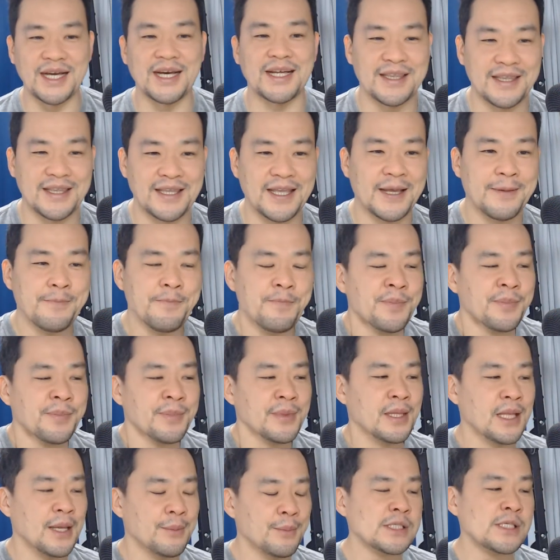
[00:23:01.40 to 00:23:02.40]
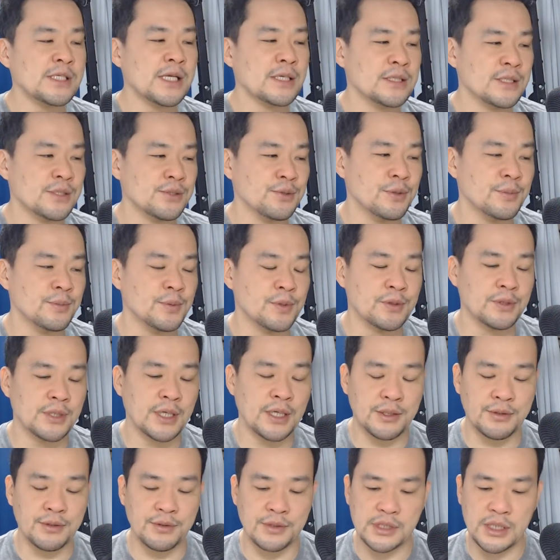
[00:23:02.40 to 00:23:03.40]
あって。で、まさにそういうものに
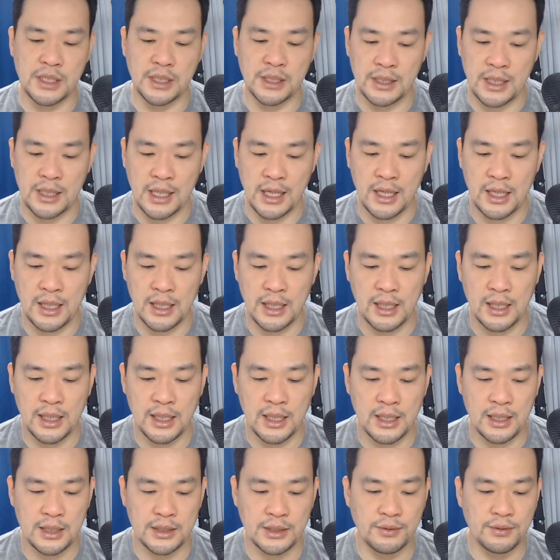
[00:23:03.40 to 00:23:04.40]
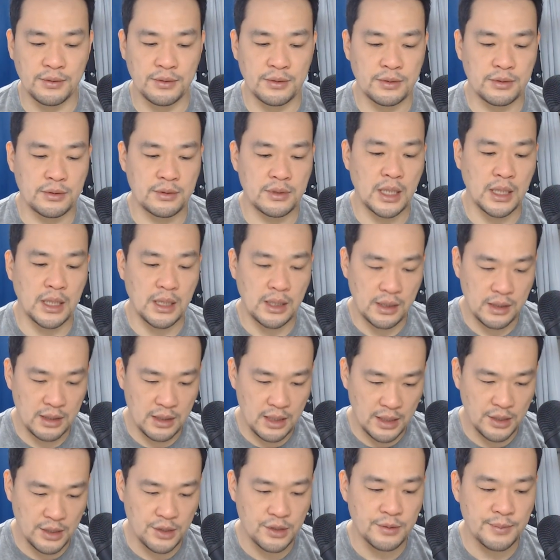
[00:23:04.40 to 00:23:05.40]
影響された人
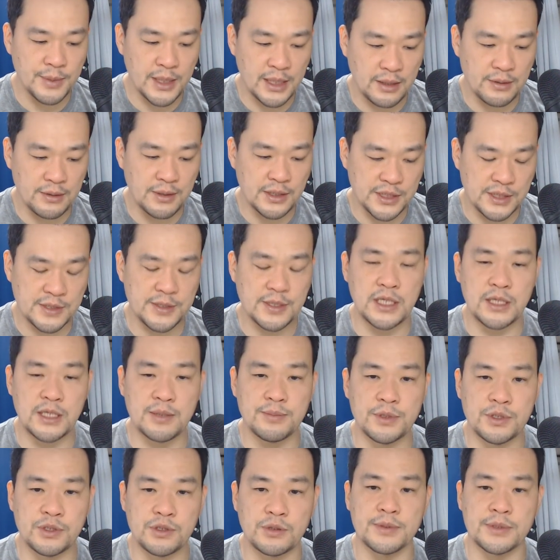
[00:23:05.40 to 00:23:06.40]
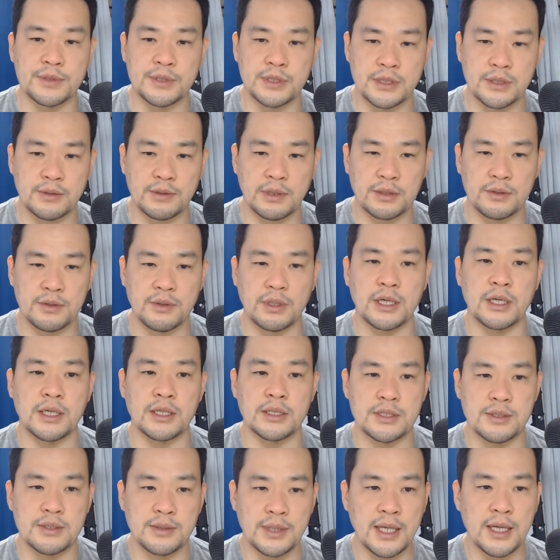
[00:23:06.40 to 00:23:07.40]
で有名なのはスティーブ・ジョブズとかな
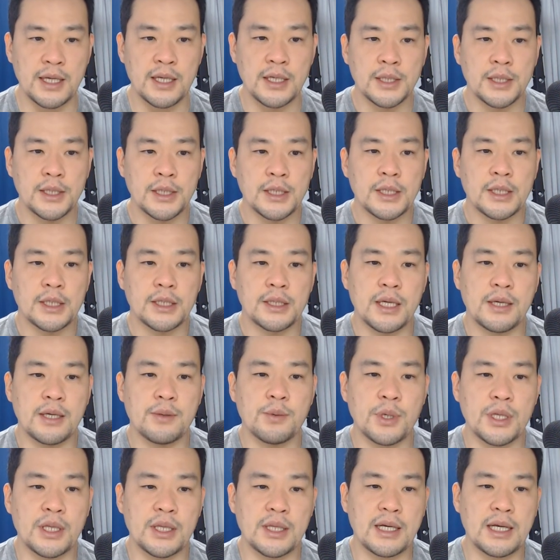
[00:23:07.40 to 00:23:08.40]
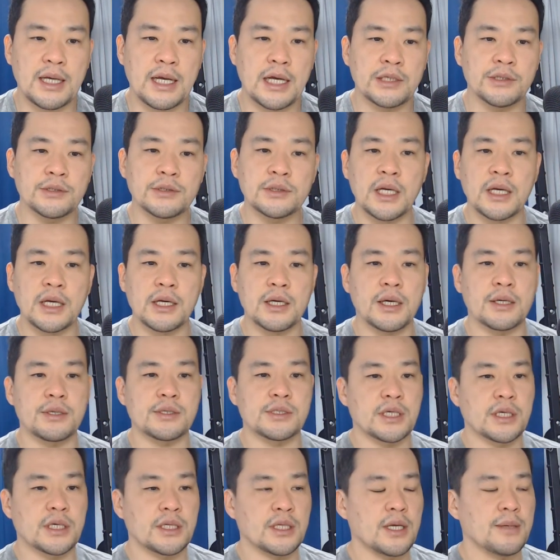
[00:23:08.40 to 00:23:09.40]
んですよね。で、これって
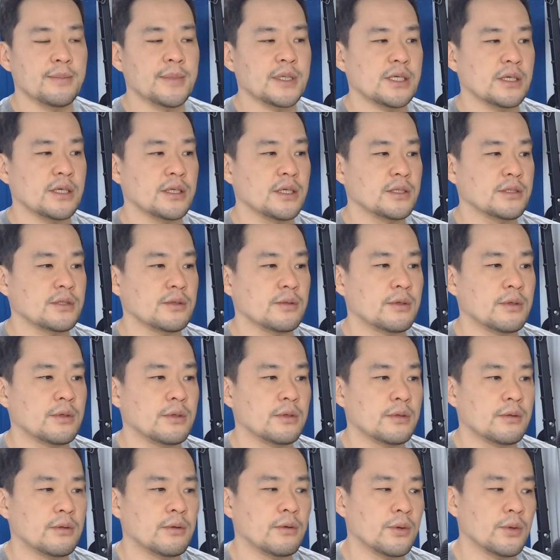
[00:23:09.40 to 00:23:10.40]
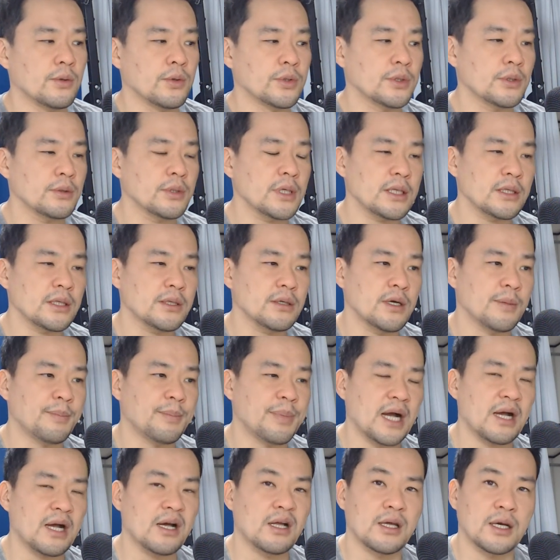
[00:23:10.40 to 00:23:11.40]
カウンターカルチャーで、まさにその、大人っていうのは
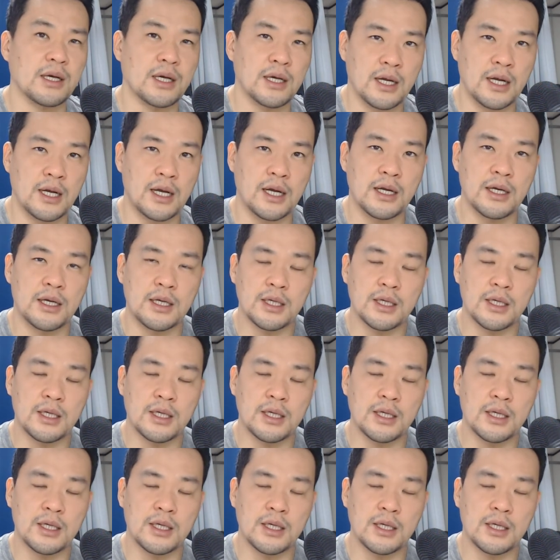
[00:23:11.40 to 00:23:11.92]
バカだから、